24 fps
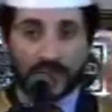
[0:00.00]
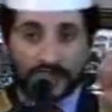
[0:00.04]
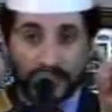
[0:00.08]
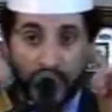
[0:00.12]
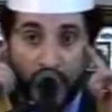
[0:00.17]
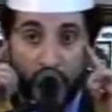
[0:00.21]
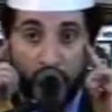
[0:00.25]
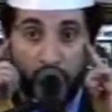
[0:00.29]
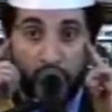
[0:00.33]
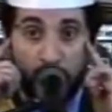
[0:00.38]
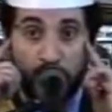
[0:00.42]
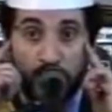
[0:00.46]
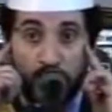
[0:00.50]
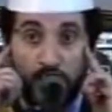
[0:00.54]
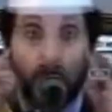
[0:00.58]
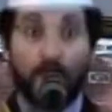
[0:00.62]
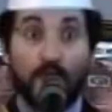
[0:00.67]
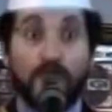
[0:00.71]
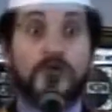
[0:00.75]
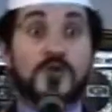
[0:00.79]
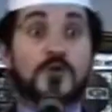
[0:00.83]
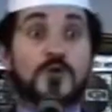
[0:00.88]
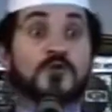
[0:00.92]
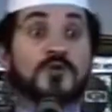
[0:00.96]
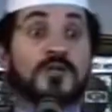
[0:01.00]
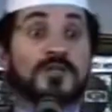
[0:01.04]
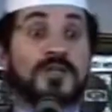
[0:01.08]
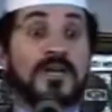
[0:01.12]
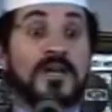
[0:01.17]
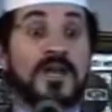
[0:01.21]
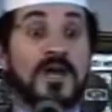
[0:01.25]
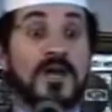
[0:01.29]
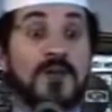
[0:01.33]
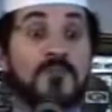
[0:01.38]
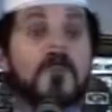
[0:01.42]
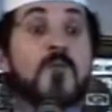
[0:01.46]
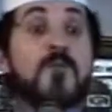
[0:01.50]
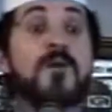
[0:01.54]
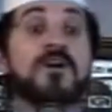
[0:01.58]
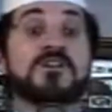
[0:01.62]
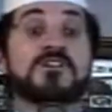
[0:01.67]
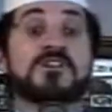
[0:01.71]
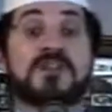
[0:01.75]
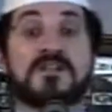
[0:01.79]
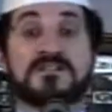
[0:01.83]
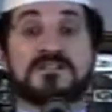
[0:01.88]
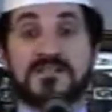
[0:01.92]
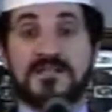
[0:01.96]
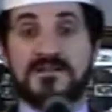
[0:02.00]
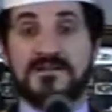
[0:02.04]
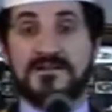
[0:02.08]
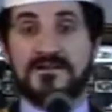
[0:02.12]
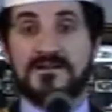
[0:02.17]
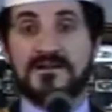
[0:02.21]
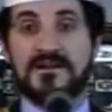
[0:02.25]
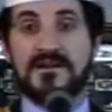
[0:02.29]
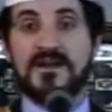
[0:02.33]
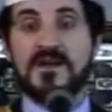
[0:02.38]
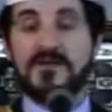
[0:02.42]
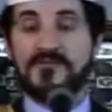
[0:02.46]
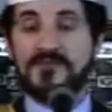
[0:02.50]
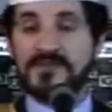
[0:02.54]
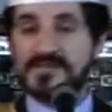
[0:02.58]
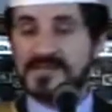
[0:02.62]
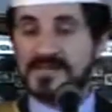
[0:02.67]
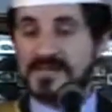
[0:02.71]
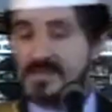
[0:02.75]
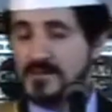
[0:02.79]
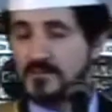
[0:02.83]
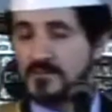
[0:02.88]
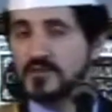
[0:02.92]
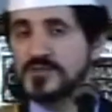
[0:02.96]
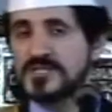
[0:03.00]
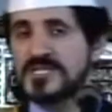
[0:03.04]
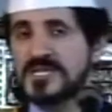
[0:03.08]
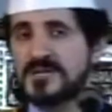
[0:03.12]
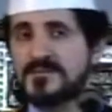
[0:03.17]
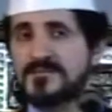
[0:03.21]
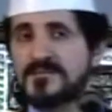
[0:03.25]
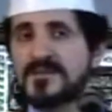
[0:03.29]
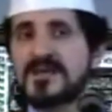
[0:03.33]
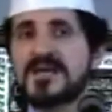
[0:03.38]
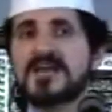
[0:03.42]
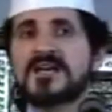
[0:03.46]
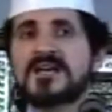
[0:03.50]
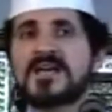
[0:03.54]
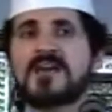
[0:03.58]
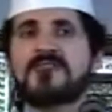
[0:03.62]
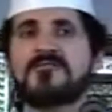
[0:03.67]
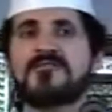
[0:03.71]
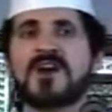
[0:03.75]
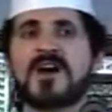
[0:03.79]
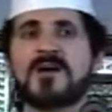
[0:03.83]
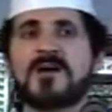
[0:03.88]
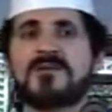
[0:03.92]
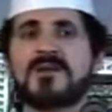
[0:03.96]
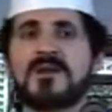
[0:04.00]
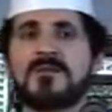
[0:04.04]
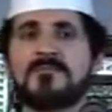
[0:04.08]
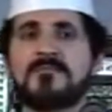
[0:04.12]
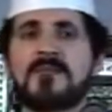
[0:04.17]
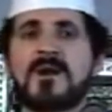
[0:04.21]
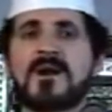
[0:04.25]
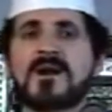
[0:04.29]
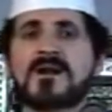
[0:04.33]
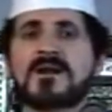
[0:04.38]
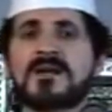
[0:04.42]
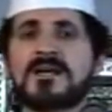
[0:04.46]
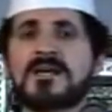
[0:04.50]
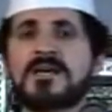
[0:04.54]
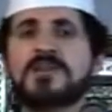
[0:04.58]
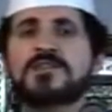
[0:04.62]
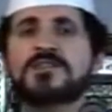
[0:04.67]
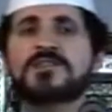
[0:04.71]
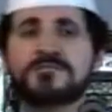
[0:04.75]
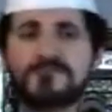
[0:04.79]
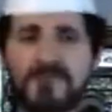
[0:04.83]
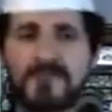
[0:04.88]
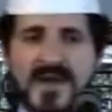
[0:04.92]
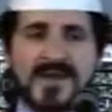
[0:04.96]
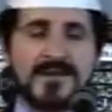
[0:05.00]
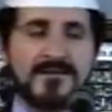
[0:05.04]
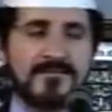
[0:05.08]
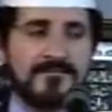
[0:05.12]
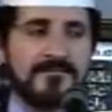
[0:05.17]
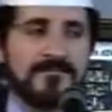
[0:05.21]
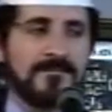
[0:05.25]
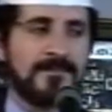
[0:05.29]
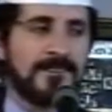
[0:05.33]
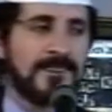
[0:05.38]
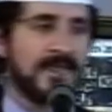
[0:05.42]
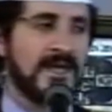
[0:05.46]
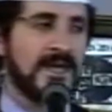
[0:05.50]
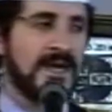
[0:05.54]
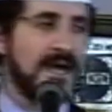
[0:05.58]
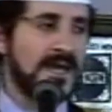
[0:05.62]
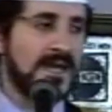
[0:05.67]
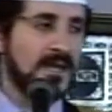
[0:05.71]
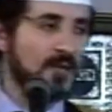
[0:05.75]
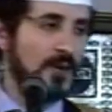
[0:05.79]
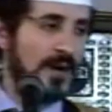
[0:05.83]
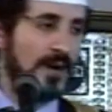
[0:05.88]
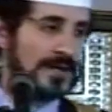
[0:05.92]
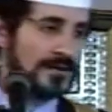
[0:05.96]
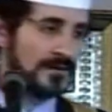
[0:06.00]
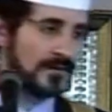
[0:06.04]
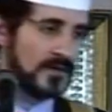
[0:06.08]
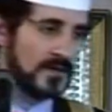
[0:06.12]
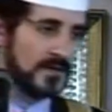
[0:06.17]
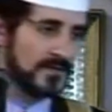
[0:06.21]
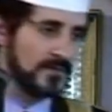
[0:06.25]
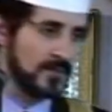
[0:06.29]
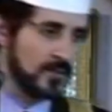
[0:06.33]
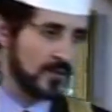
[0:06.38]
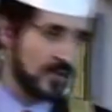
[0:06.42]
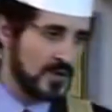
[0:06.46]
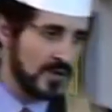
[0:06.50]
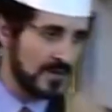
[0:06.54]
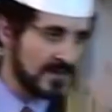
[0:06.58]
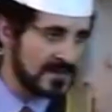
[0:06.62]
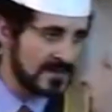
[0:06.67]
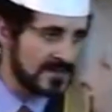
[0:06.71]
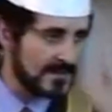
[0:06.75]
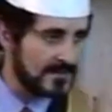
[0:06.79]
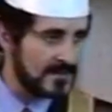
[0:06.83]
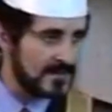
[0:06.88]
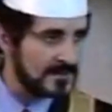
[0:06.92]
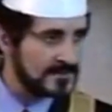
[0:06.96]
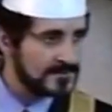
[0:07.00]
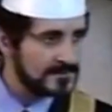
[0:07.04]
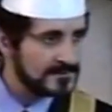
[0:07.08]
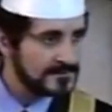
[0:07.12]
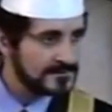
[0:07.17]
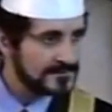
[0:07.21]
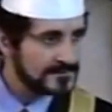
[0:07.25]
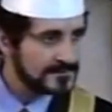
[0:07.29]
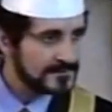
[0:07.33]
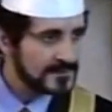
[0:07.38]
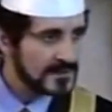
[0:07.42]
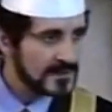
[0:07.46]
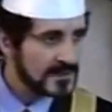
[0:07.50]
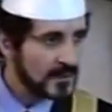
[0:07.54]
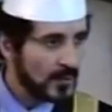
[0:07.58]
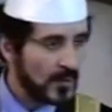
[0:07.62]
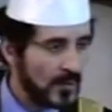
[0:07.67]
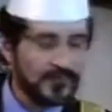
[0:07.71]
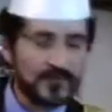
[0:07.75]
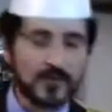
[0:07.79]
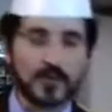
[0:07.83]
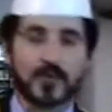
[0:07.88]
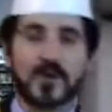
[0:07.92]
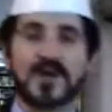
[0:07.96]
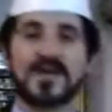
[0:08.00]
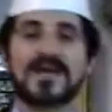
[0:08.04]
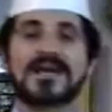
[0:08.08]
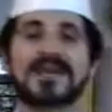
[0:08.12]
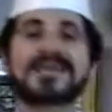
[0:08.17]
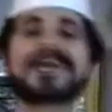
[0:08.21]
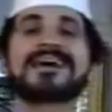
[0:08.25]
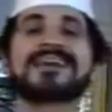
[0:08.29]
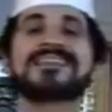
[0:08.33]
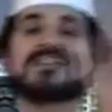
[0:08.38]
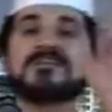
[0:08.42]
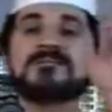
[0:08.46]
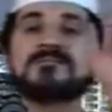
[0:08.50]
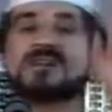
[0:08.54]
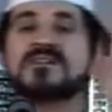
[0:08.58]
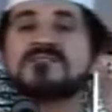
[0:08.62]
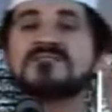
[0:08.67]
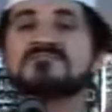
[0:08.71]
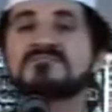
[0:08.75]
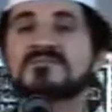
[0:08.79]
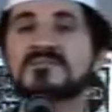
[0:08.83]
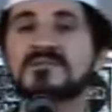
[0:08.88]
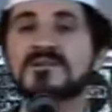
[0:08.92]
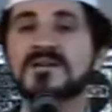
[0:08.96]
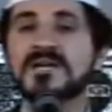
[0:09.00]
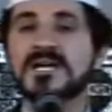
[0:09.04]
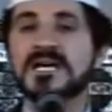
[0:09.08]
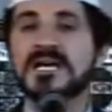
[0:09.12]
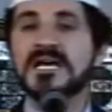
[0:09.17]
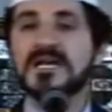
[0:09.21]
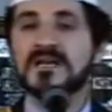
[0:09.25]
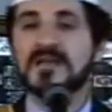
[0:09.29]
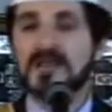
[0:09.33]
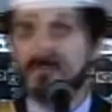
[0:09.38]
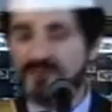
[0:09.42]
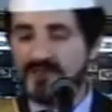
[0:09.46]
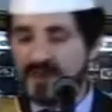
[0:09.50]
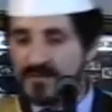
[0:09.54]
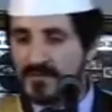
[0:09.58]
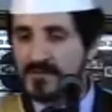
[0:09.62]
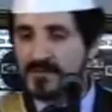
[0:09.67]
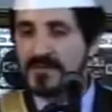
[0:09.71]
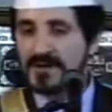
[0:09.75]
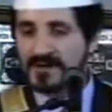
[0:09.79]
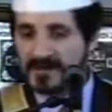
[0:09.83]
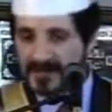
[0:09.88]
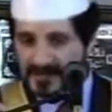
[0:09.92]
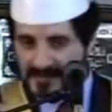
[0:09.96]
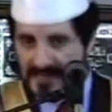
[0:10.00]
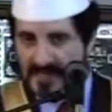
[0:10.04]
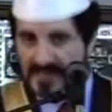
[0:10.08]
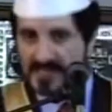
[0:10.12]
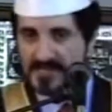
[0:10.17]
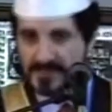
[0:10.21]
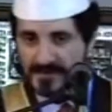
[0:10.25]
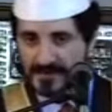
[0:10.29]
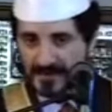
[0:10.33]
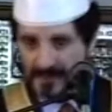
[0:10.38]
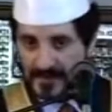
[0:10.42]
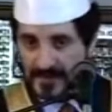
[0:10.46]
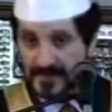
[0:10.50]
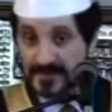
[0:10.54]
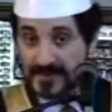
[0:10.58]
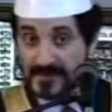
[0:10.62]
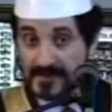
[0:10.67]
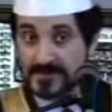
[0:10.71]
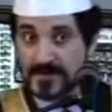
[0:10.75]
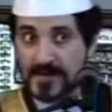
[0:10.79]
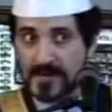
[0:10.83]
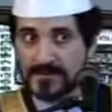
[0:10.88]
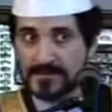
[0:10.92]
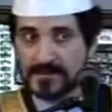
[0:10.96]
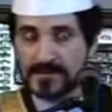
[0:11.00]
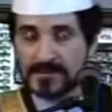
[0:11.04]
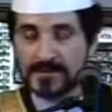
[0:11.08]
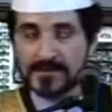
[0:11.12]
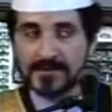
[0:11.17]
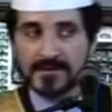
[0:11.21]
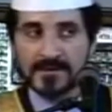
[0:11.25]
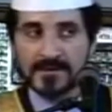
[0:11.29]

يسمعون ويذيعون الكلام مباشرة في صحيح مسلم كفى بالمرء إثما أن يحدث بكل ما سمع وفي رواية كذبا كفى بالمرء كذبا قال هذا كذاب